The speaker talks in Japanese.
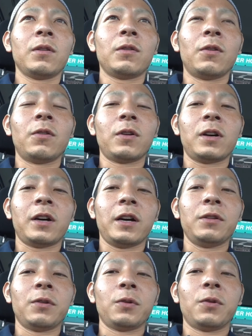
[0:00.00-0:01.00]
今回
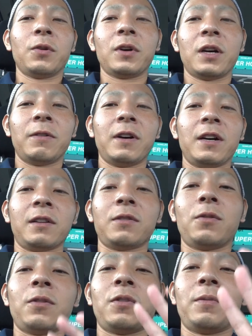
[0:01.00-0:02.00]
の動画はこ
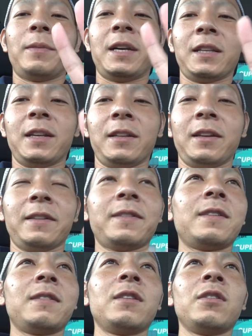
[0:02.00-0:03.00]
こまでで
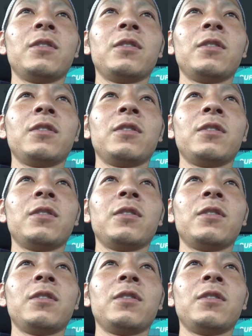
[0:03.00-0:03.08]
す。